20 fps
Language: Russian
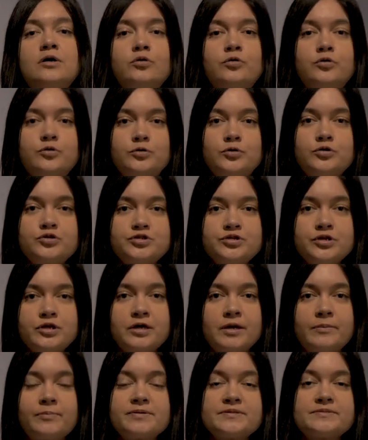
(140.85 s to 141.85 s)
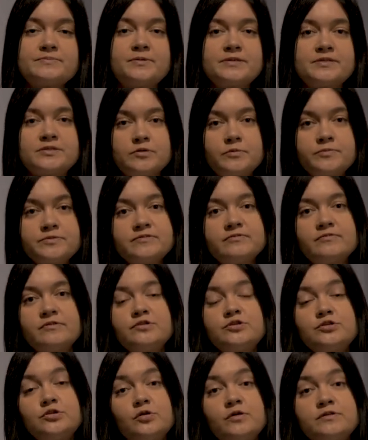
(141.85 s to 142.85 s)
художника поспособствовал
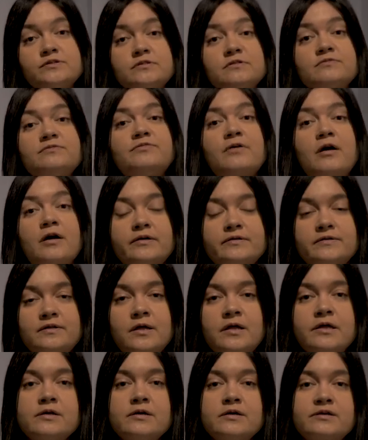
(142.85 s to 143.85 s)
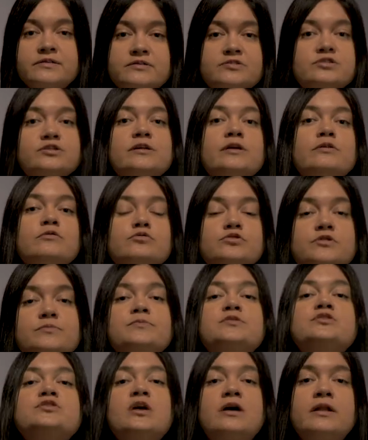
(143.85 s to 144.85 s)
еще один факт, к сожалению, уже
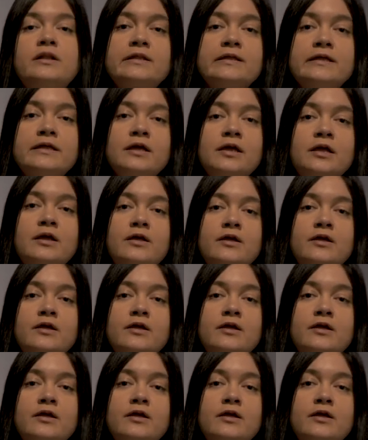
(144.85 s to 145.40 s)
печальный.